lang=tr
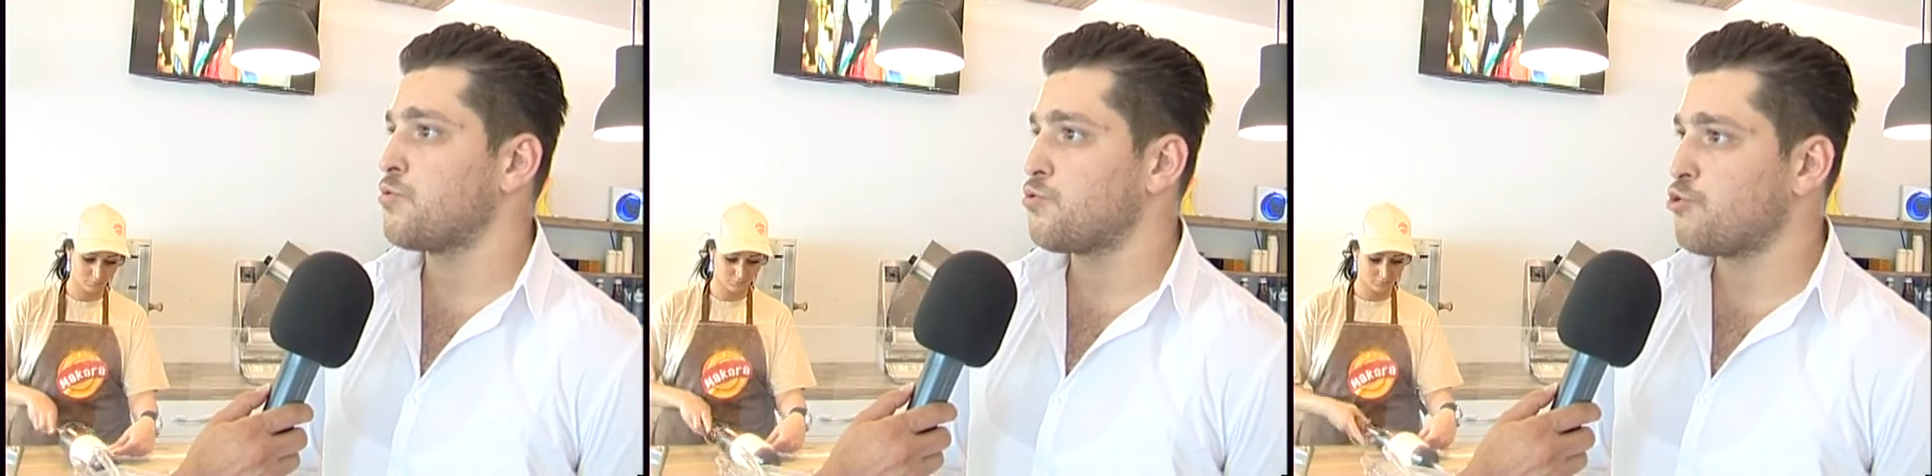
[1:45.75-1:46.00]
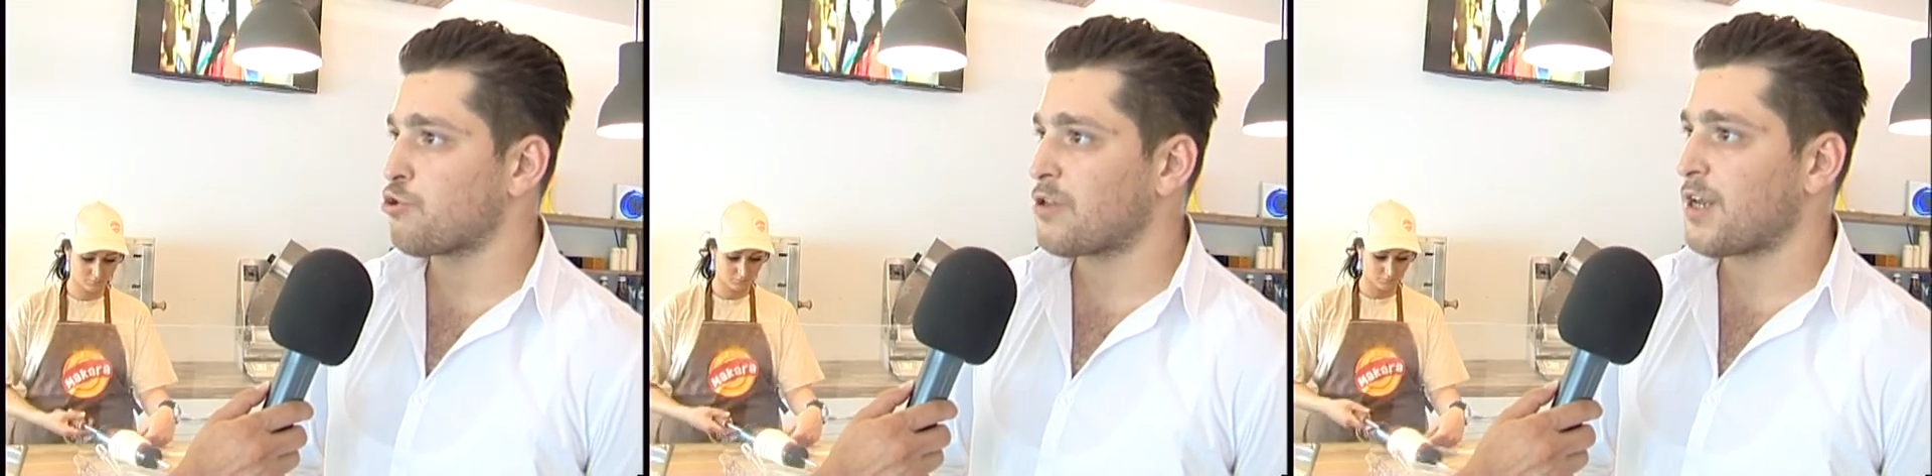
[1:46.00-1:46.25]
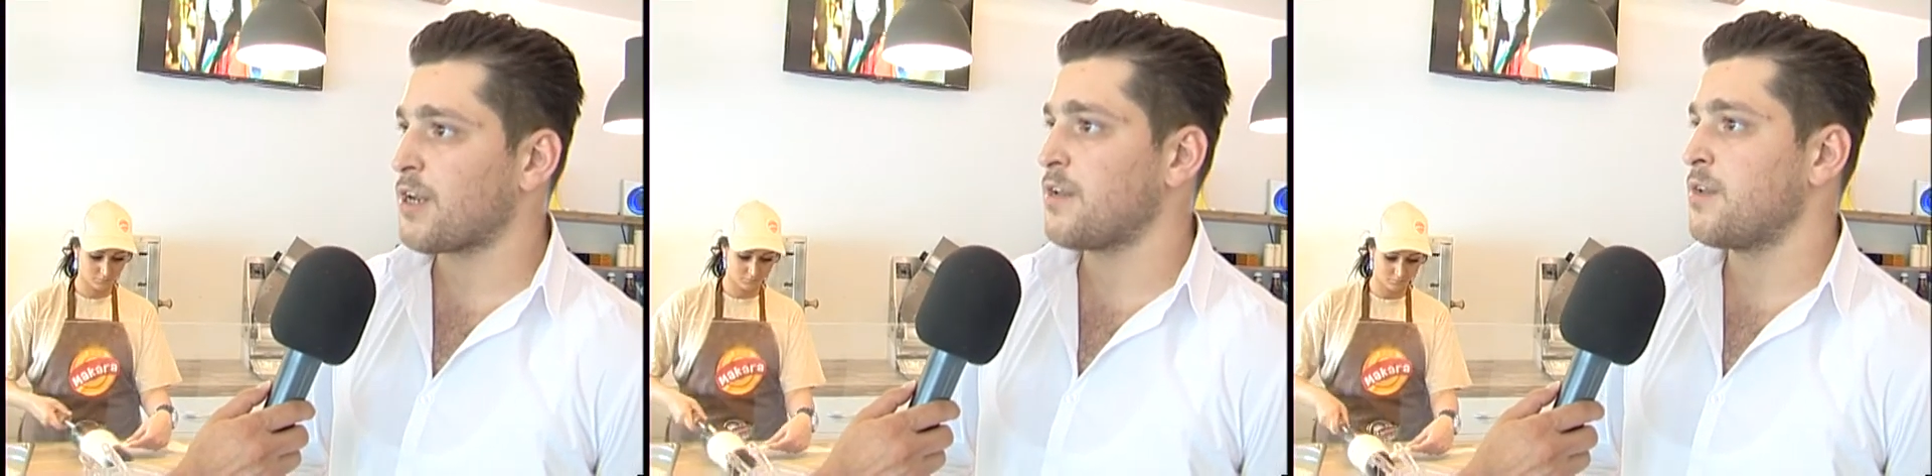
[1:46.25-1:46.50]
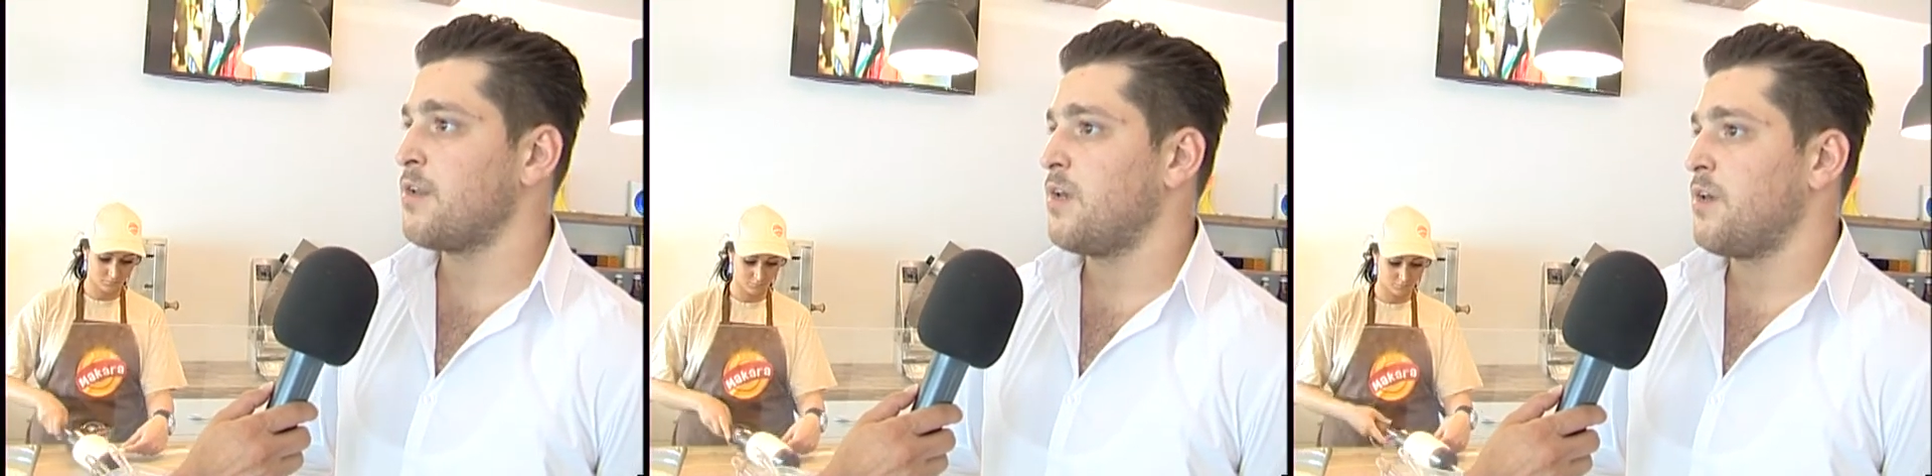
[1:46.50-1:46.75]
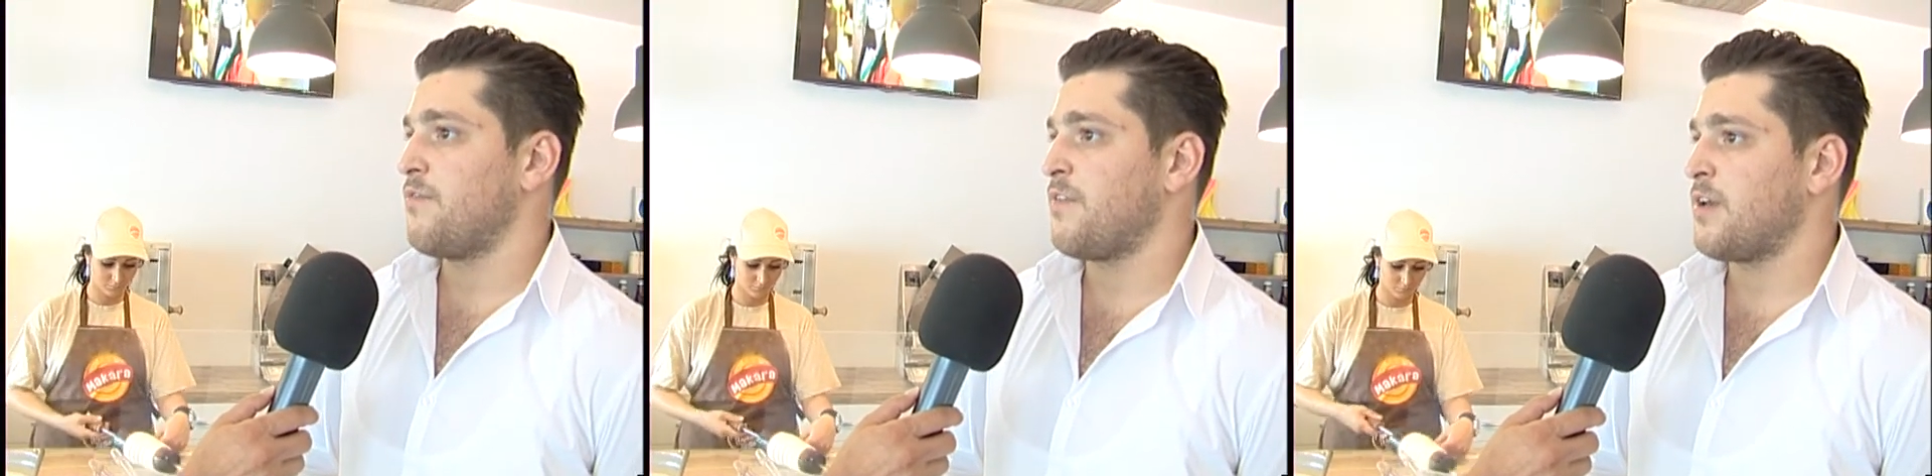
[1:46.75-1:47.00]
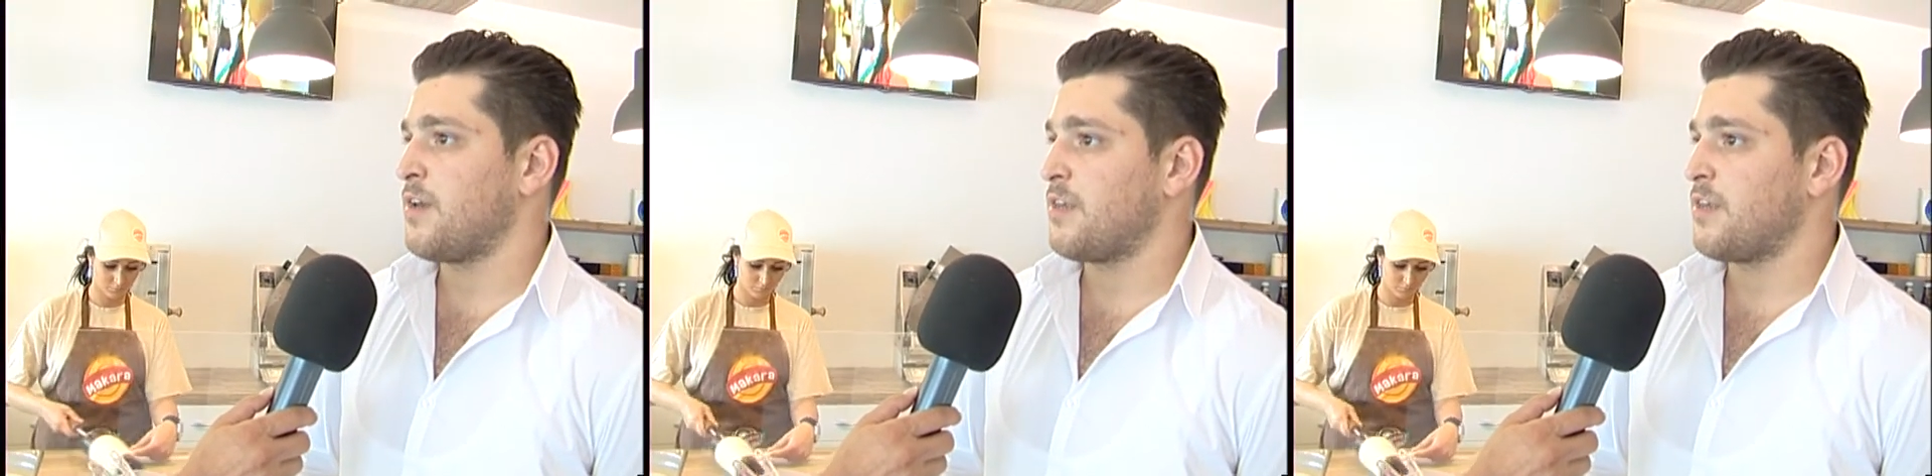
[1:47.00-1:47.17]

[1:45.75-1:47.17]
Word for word: Türklerin ve